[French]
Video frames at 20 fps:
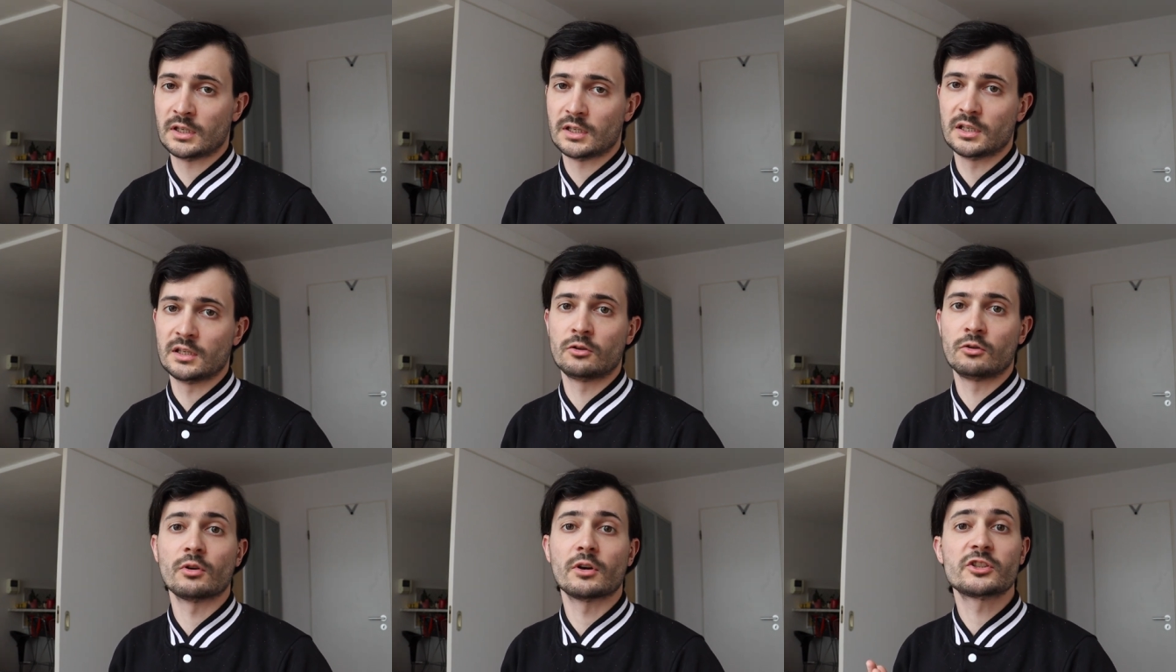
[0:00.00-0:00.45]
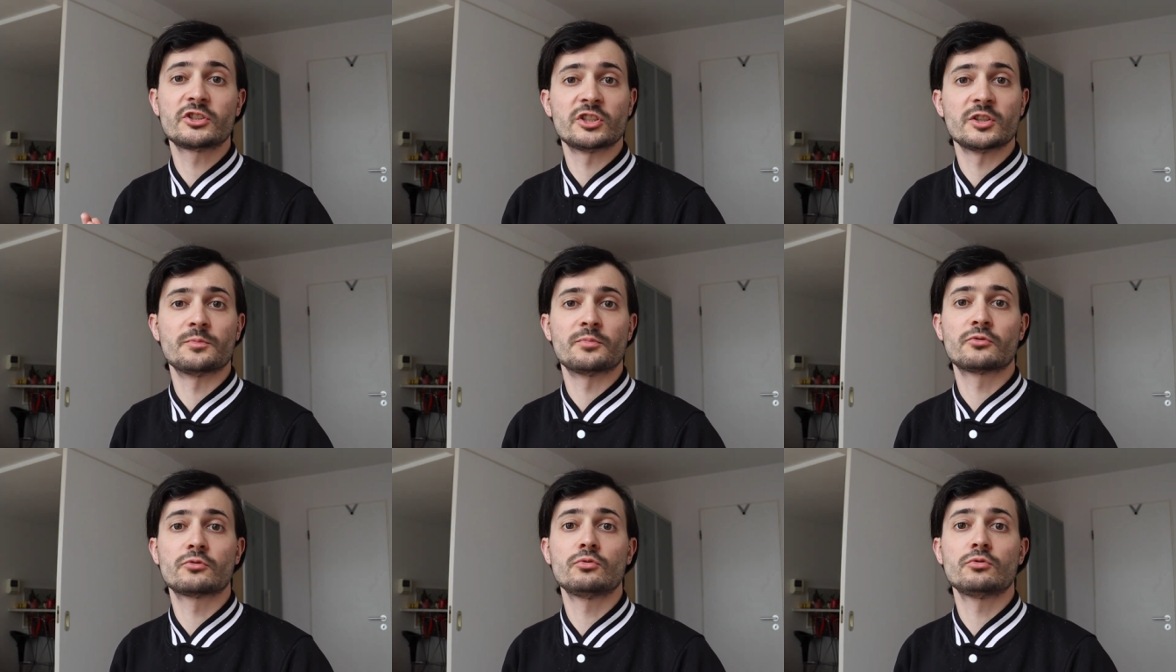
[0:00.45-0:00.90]
et que
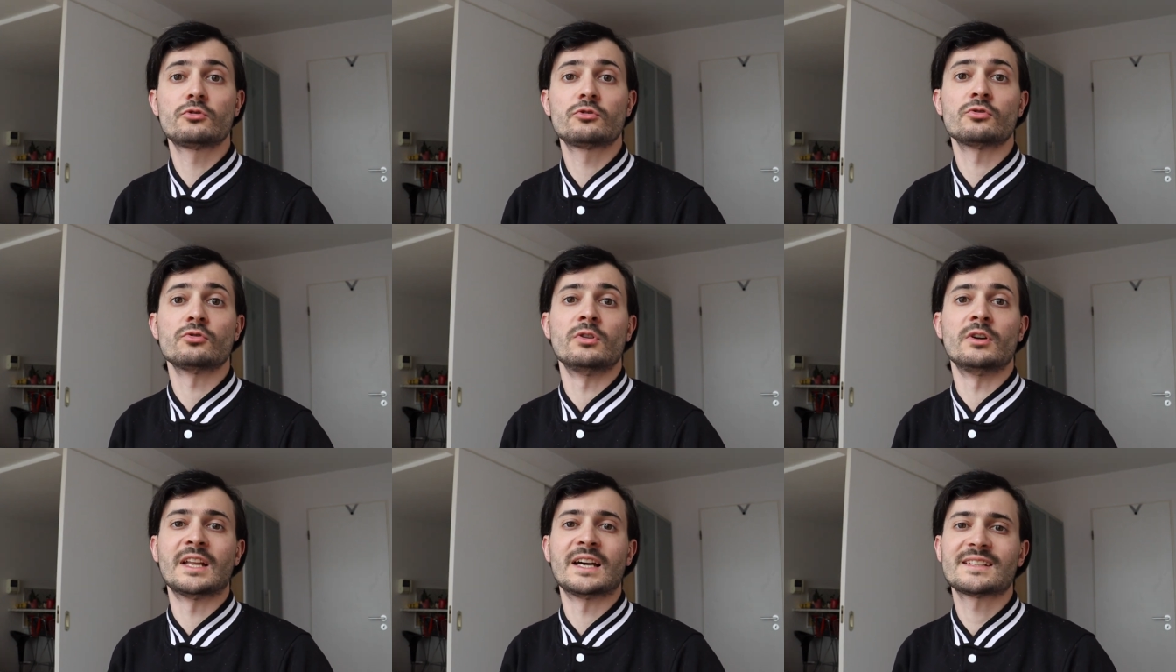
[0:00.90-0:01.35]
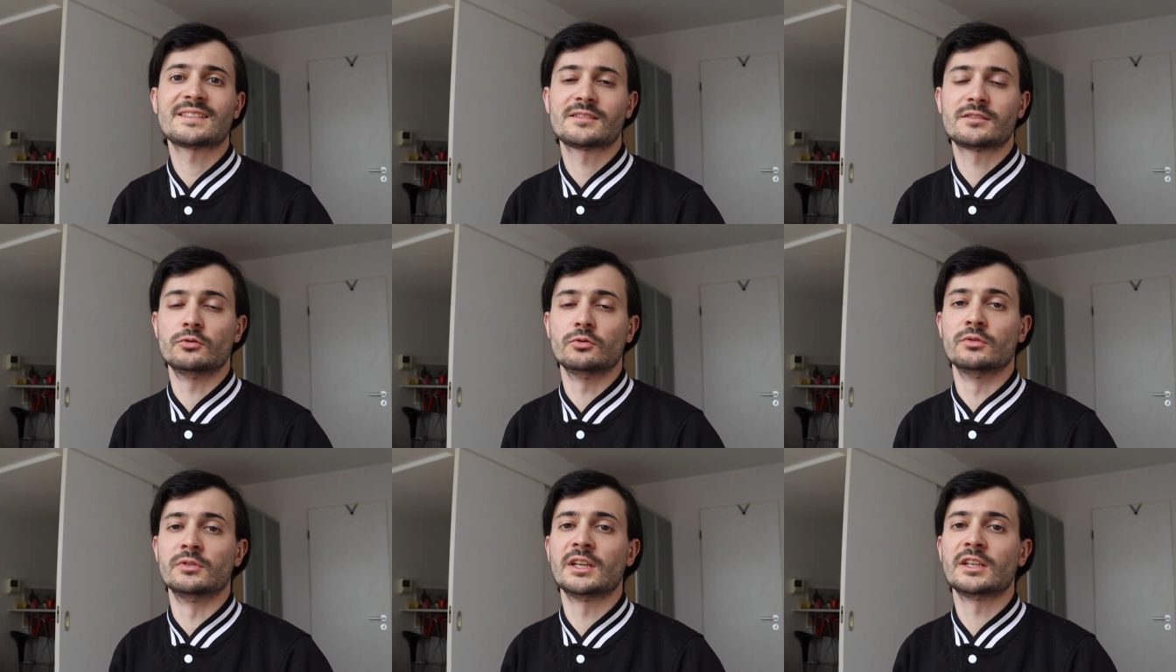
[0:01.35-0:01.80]
Hatshepsut se
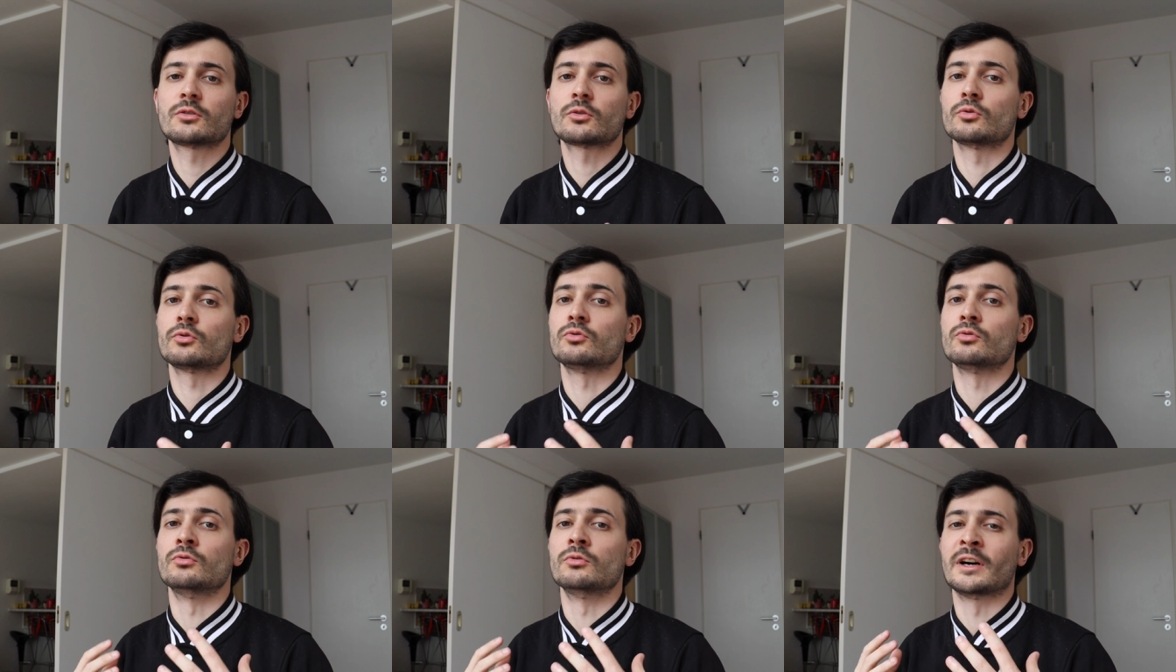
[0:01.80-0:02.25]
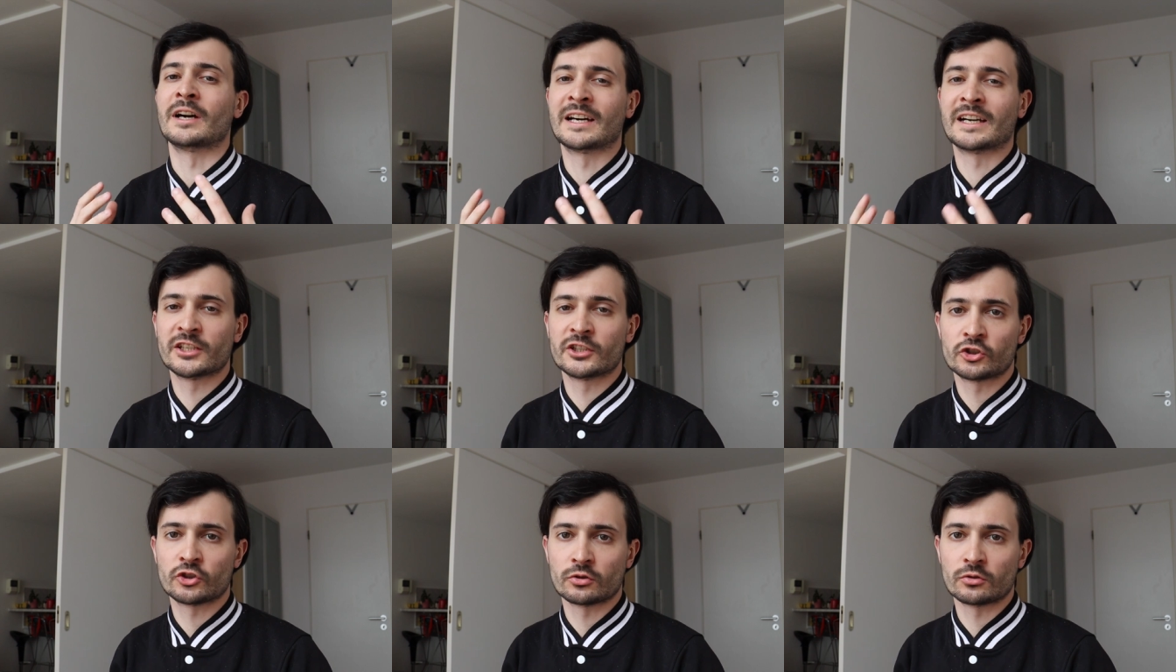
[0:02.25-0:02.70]
lasse de n'être qu'une
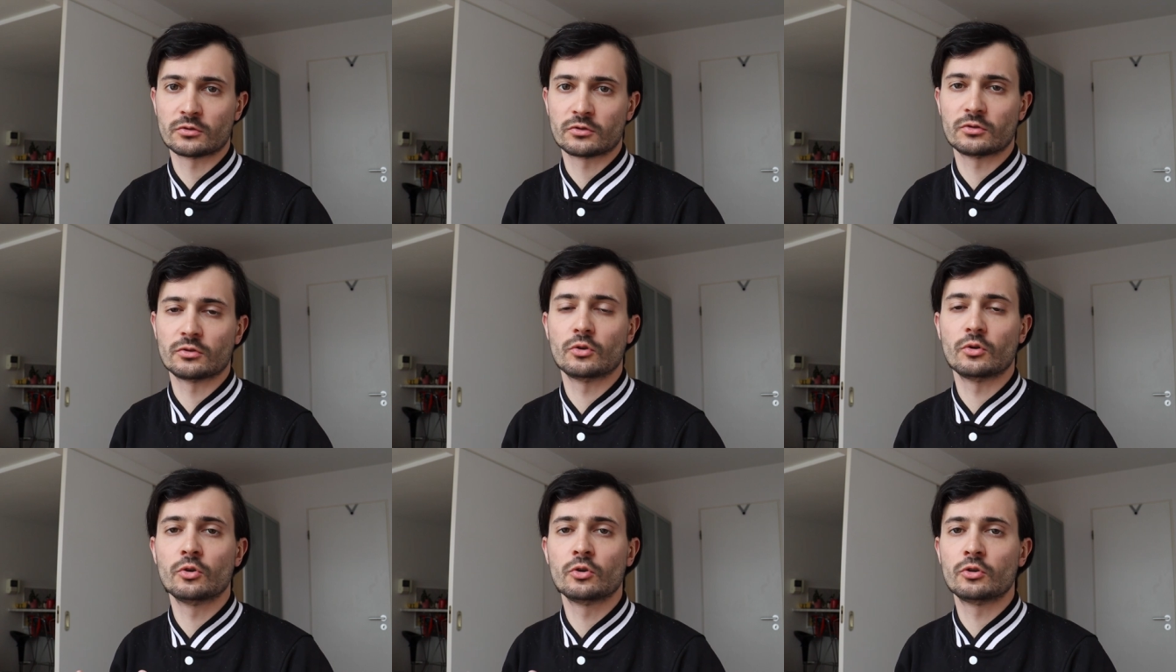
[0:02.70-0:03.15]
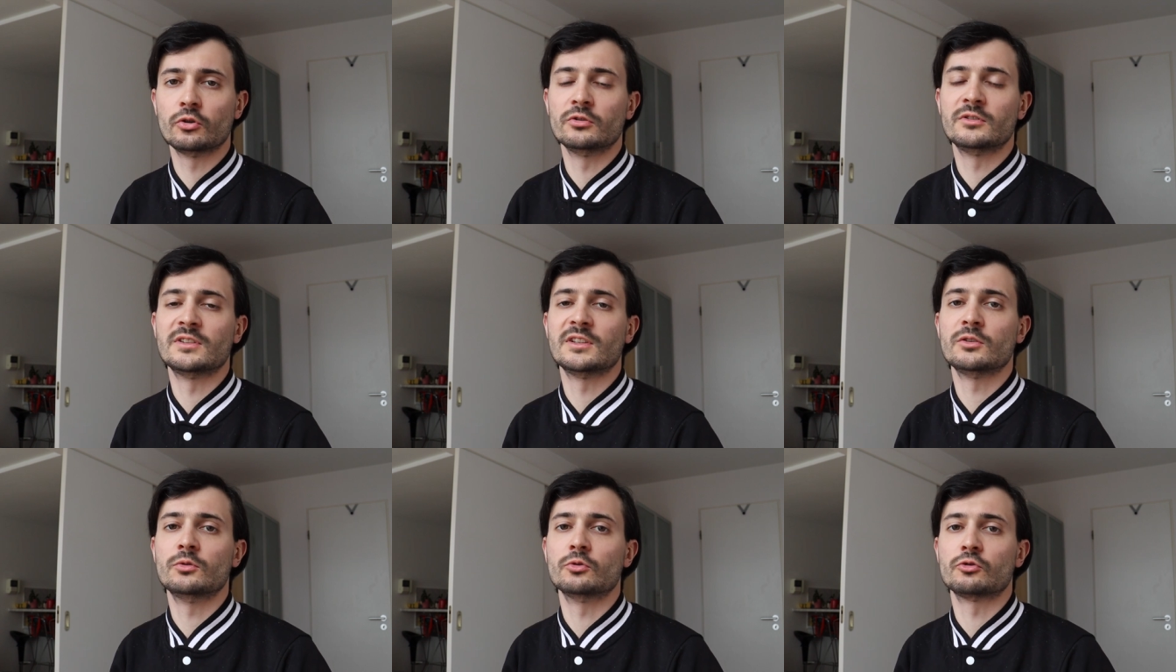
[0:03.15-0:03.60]
régente aux
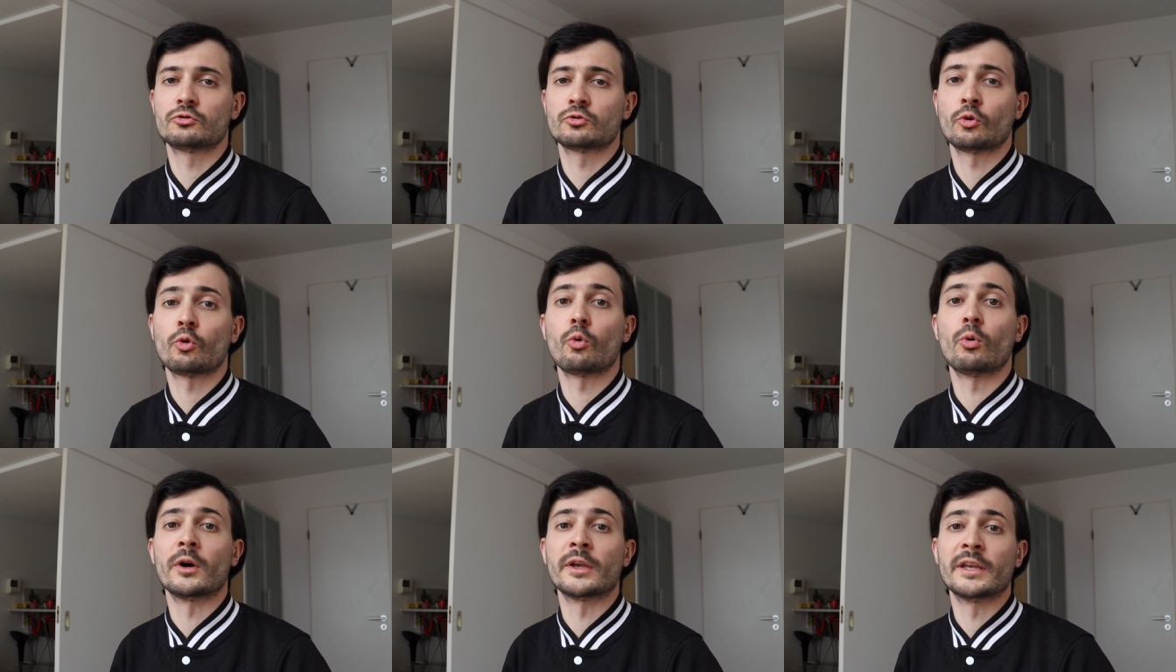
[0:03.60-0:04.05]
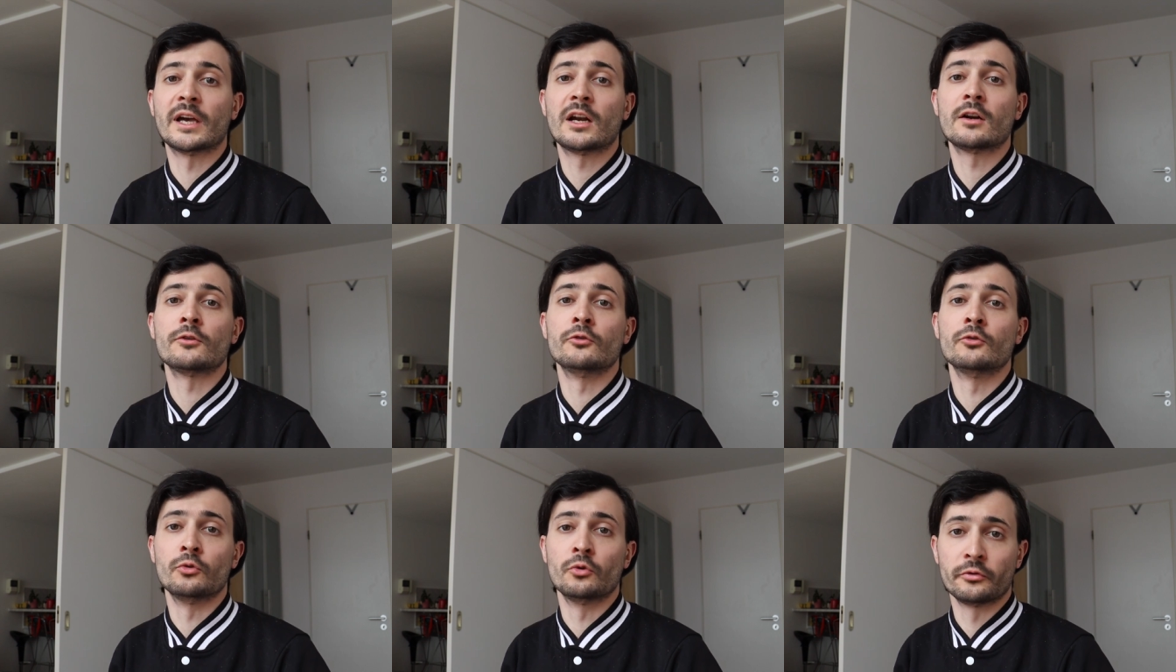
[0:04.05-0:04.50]
côtés de son
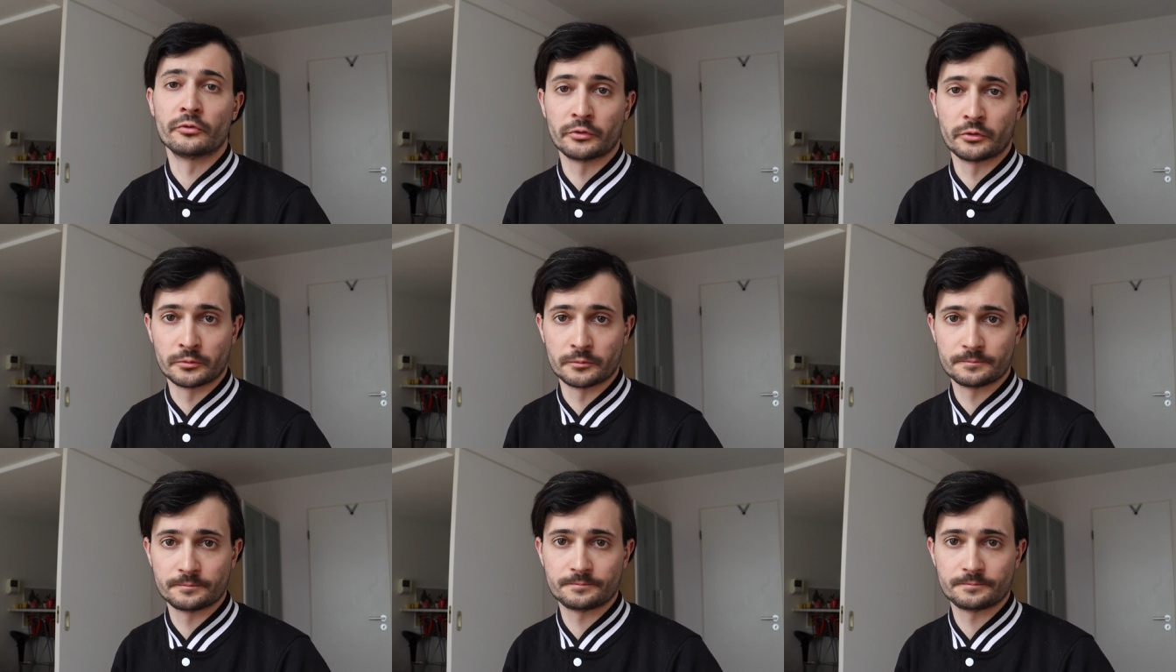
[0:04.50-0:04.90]
royal neveu.